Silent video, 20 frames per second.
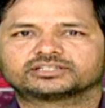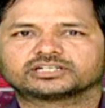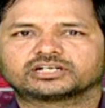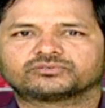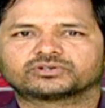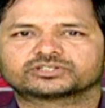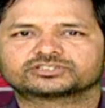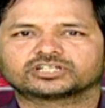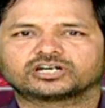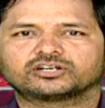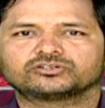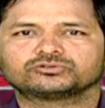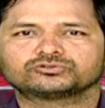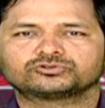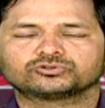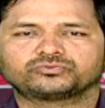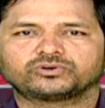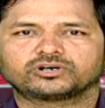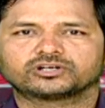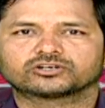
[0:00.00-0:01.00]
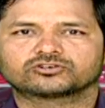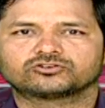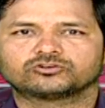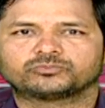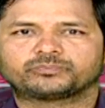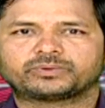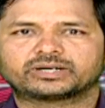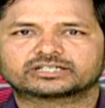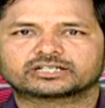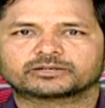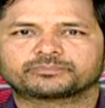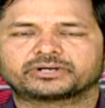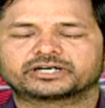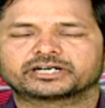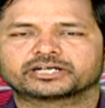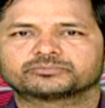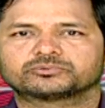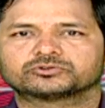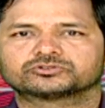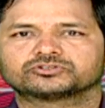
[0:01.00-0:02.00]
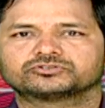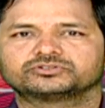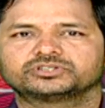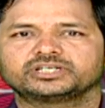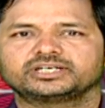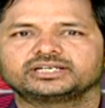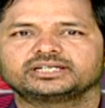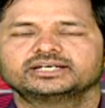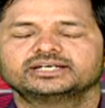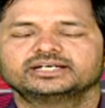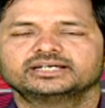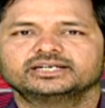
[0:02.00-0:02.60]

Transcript: అధిక వర్షాలు తుఫాన్లకు పంట పాడైపోతుంది